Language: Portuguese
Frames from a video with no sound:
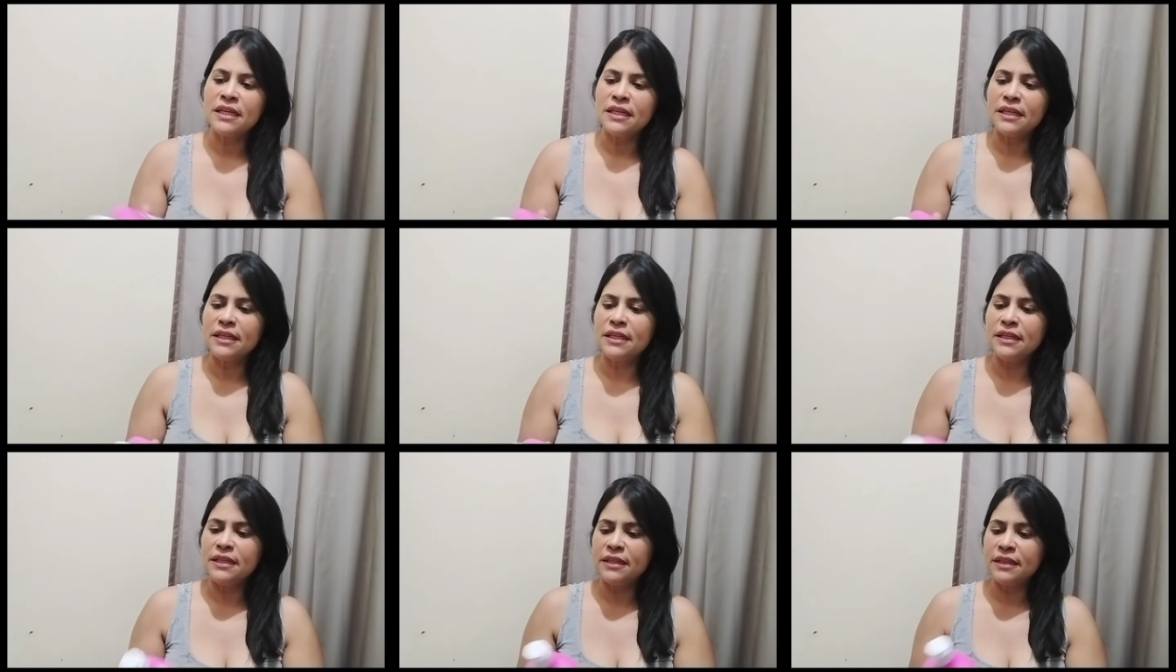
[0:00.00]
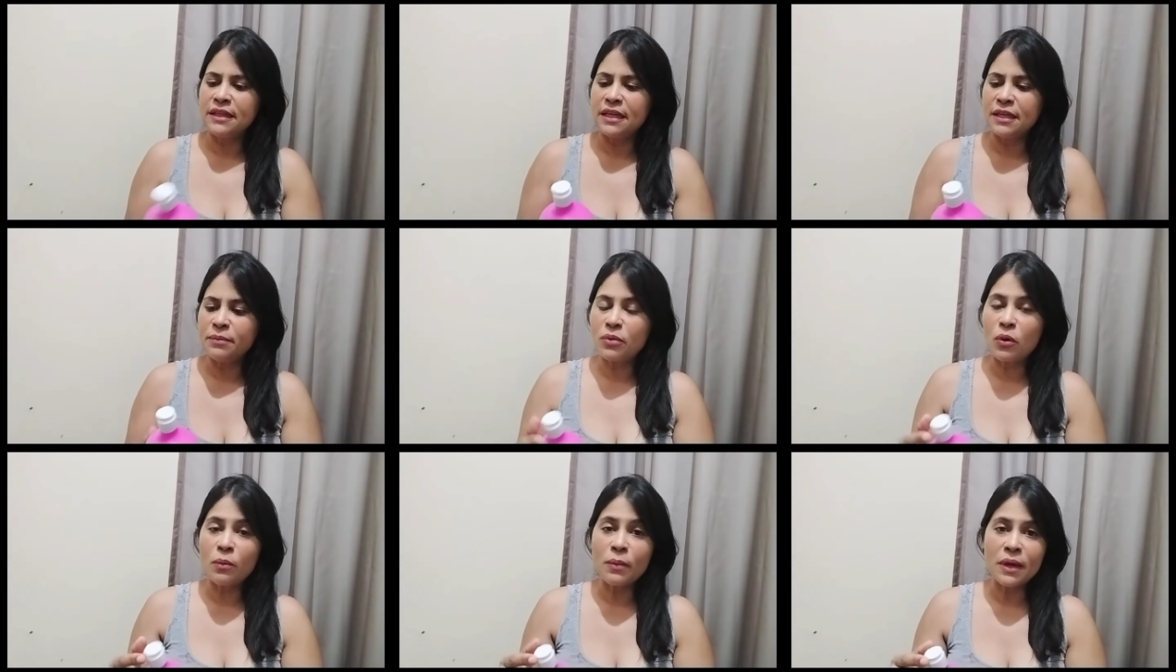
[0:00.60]
e ele
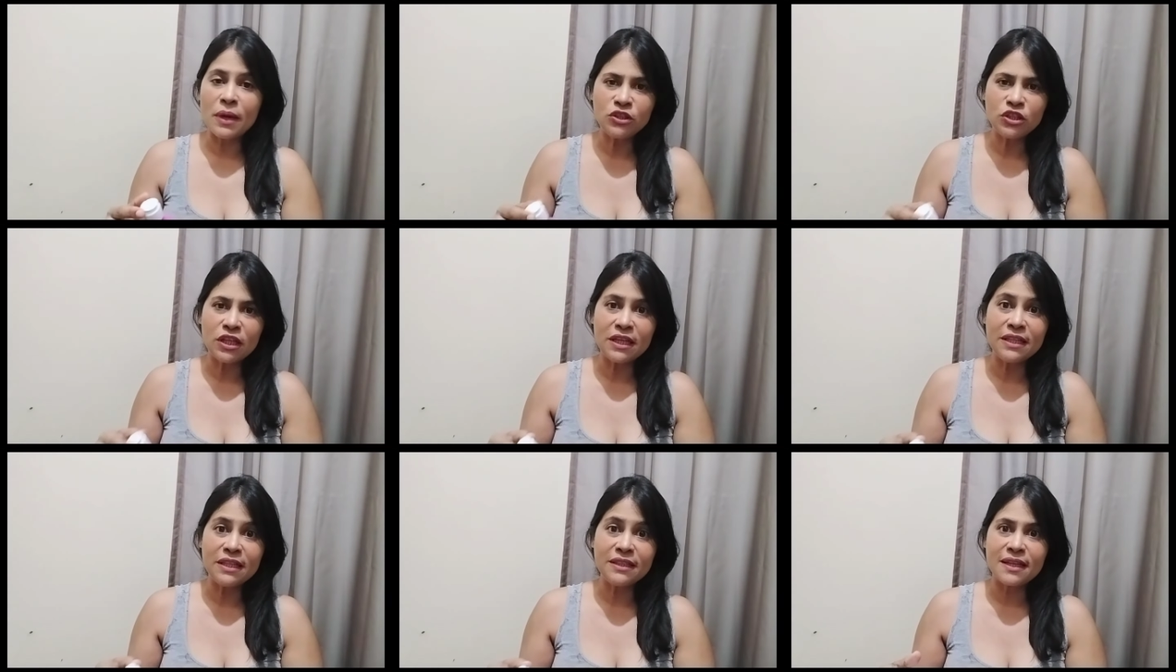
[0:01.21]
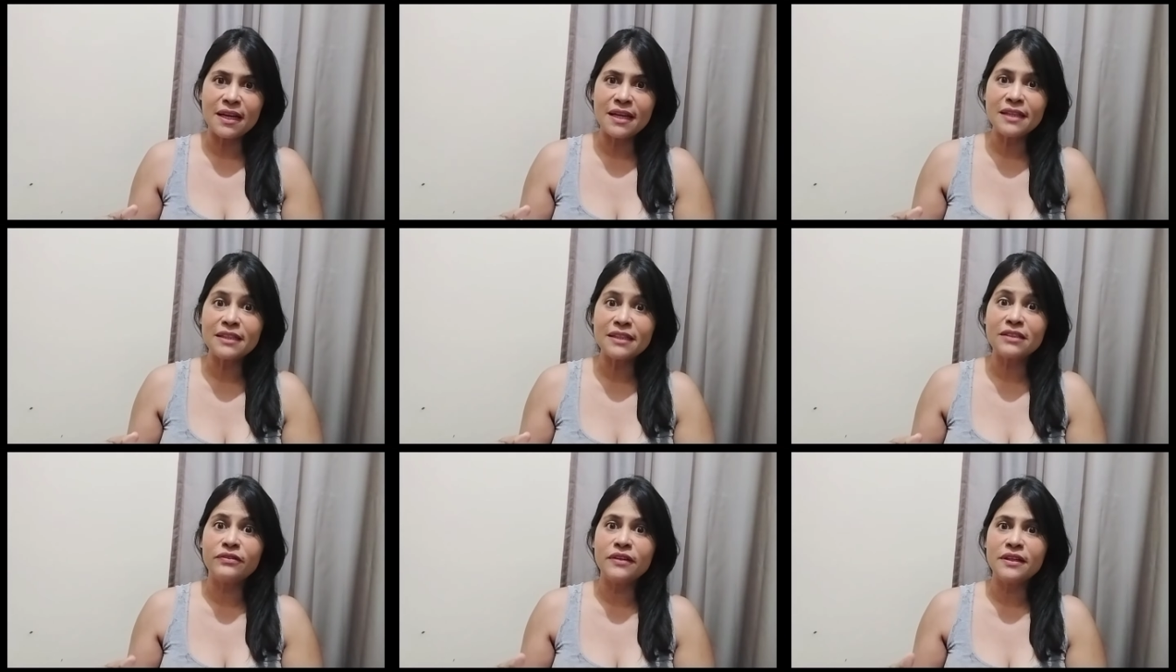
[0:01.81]
promete aí
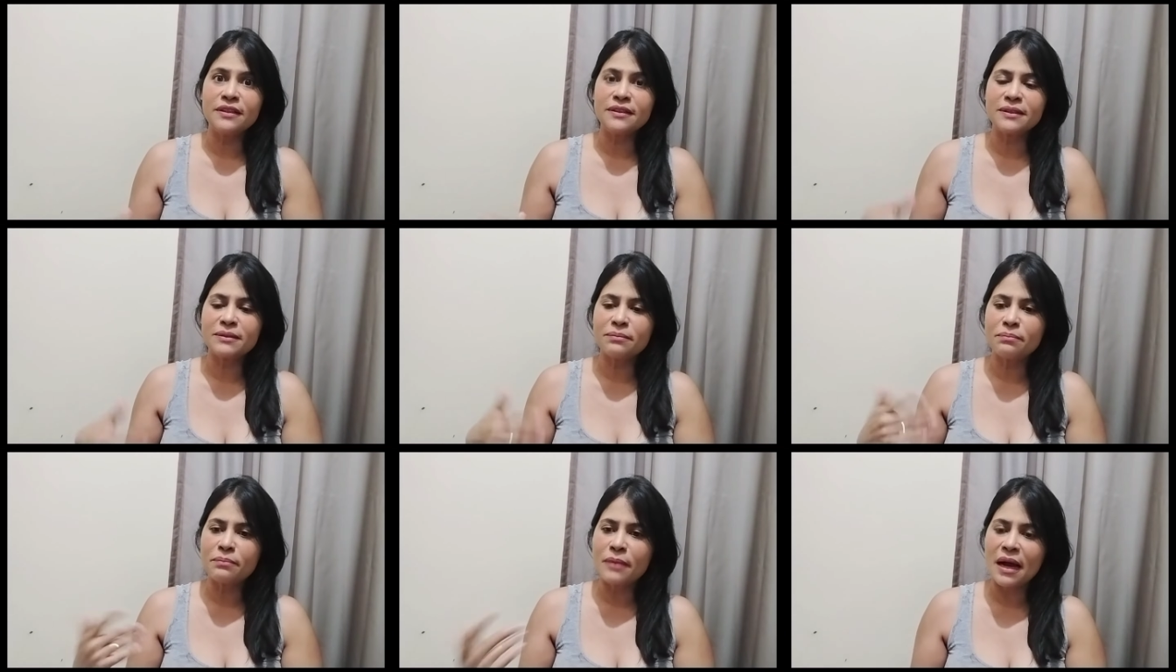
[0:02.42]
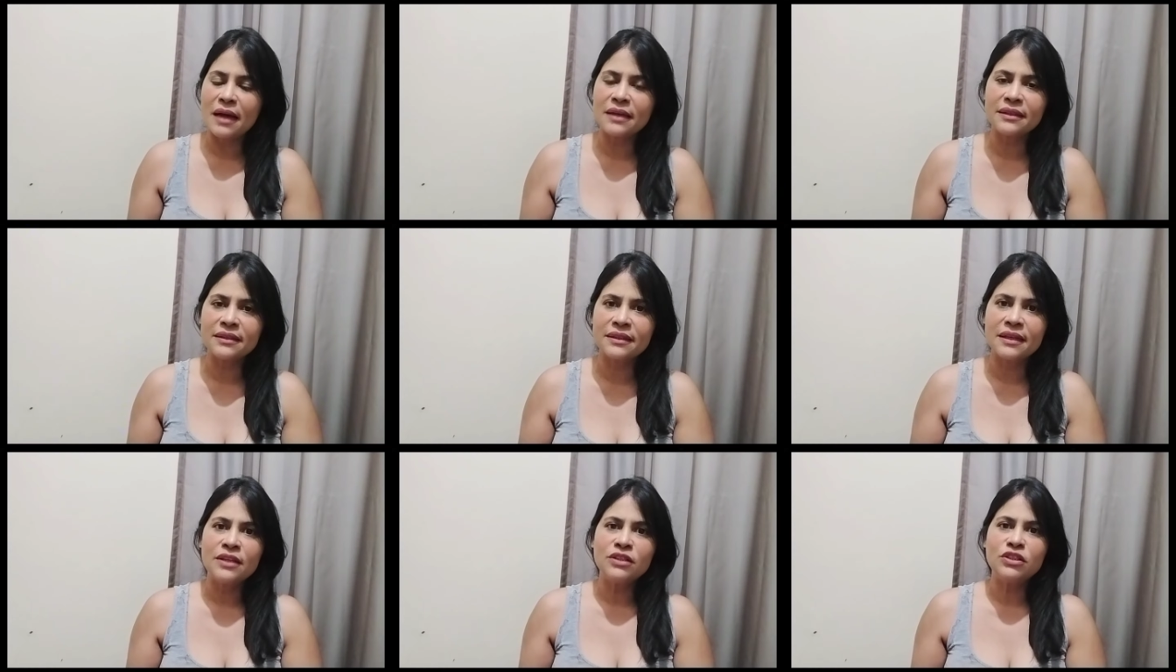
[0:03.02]
três vezes
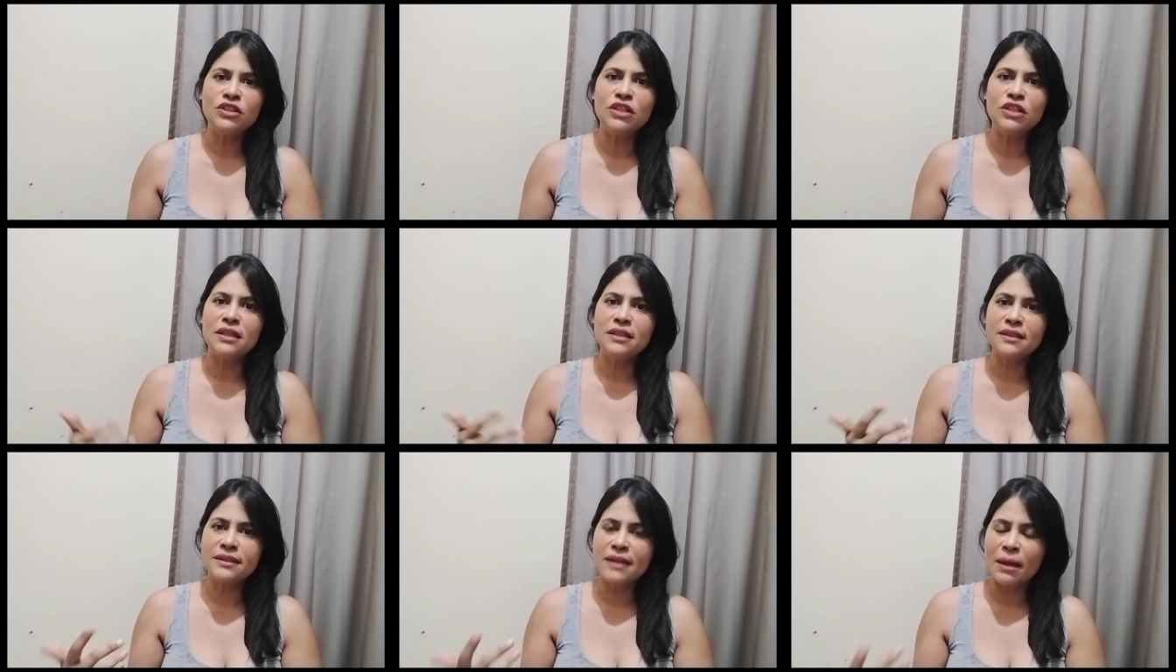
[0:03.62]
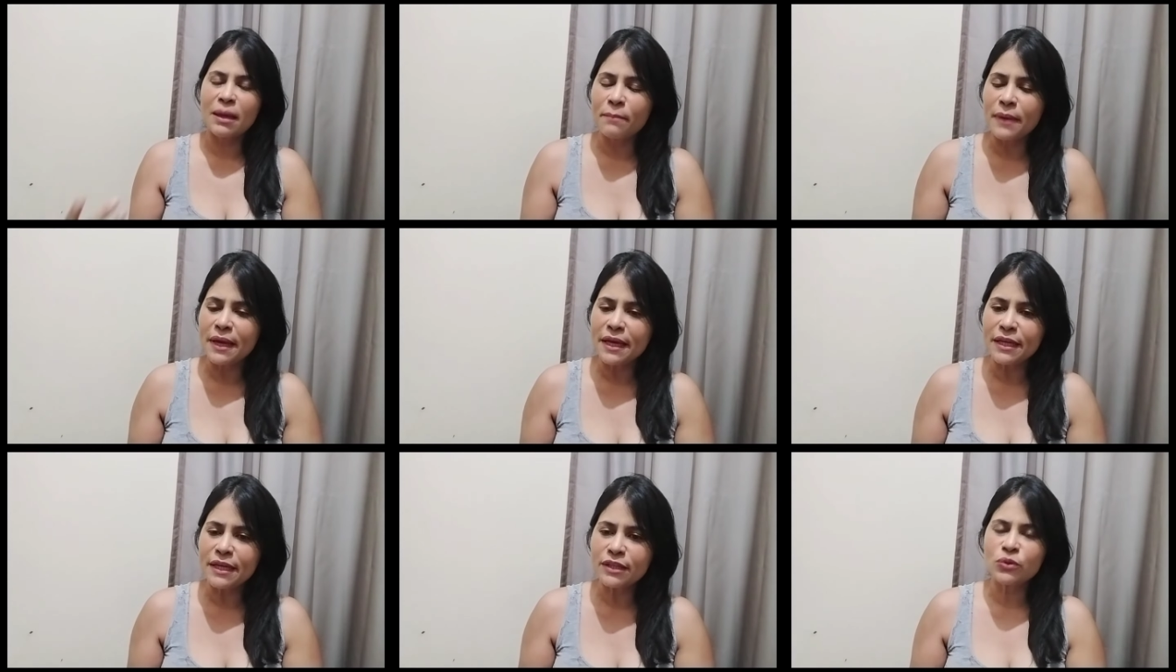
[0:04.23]
mais de
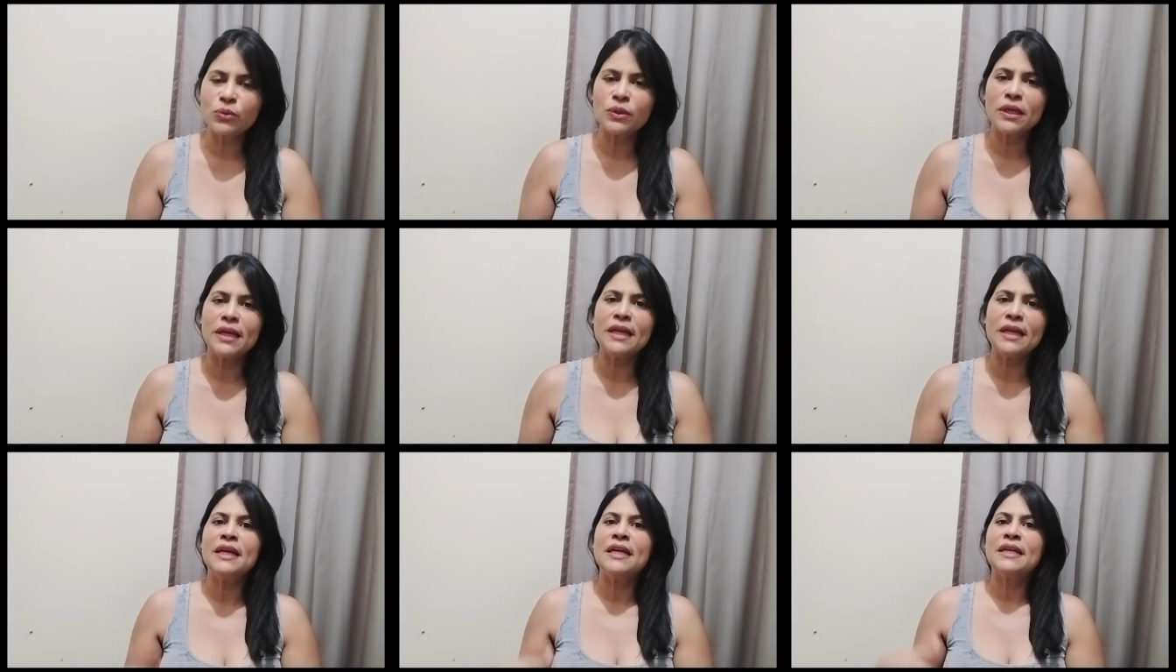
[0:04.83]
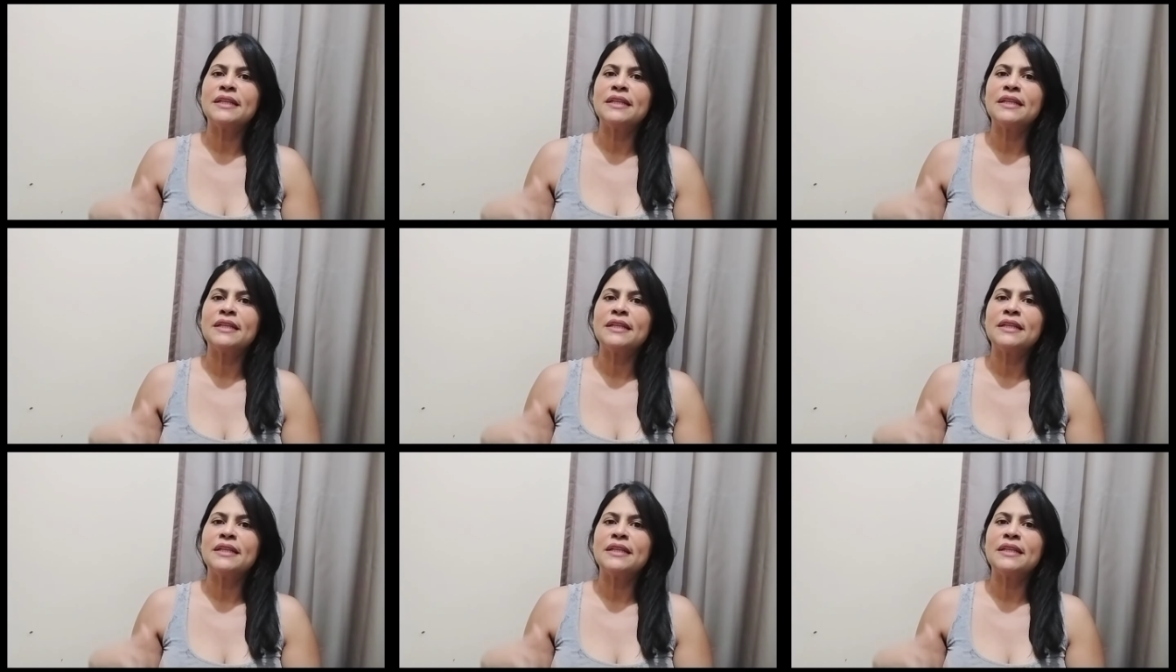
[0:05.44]
alisamento, né?